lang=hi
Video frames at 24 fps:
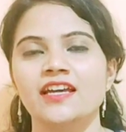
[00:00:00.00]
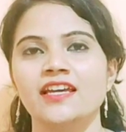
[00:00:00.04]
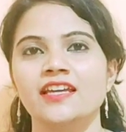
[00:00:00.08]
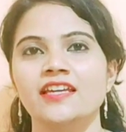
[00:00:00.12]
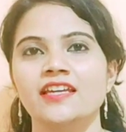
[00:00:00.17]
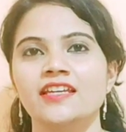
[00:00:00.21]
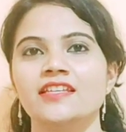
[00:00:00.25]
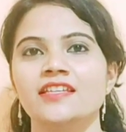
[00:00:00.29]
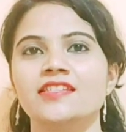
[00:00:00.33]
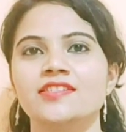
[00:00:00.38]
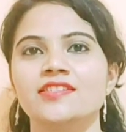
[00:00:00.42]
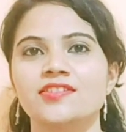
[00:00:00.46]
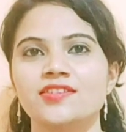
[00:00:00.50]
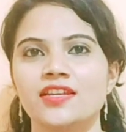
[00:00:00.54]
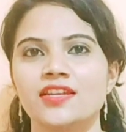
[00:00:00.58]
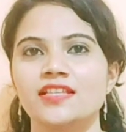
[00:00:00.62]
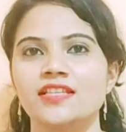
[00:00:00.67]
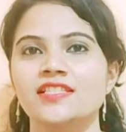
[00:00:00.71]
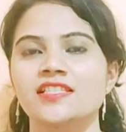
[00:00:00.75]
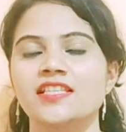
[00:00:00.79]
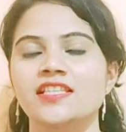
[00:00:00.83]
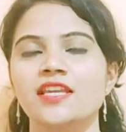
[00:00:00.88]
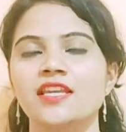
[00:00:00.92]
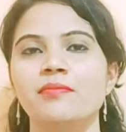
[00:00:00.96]
है
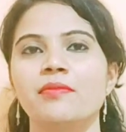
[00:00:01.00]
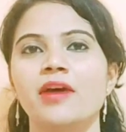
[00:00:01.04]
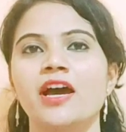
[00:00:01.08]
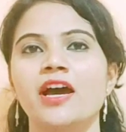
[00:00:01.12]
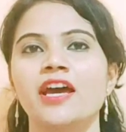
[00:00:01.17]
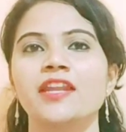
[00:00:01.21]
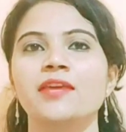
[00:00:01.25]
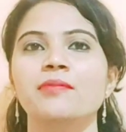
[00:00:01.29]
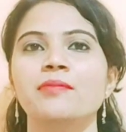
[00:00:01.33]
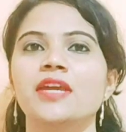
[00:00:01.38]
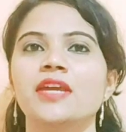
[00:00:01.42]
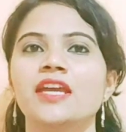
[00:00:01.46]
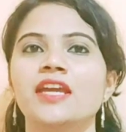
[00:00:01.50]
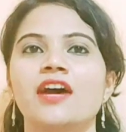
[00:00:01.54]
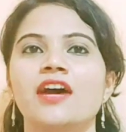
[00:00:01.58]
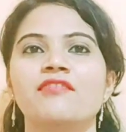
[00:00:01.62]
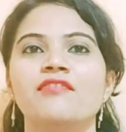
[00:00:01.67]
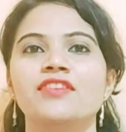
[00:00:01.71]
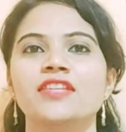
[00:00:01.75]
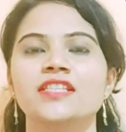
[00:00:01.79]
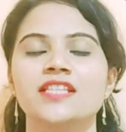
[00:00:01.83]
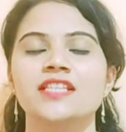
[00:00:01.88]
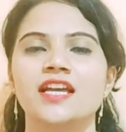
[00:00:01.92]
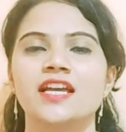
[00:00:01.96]
स्ट्रेस के बारे में
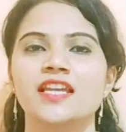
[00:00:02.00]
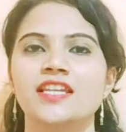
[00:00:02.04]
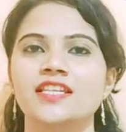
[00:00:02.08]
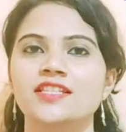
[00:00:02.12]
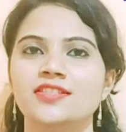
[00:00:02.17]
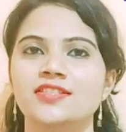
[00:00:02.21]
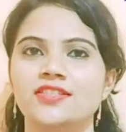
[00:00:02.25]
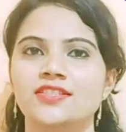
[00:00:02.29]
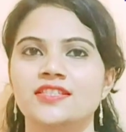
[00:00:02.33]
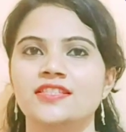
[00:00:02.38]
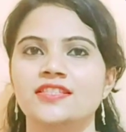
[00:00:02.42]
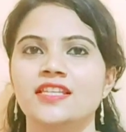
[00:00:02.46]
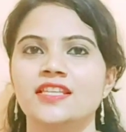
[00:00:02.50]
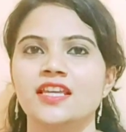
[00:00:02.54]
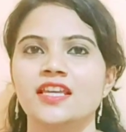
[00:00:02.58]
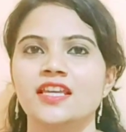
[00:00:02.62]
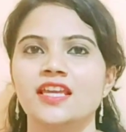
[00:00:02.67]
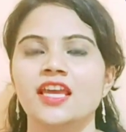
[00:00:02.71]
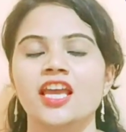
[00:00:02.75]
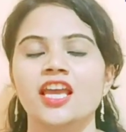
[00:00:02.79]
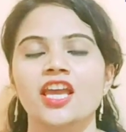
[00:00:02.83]
काफ़ी सारी चीज़ें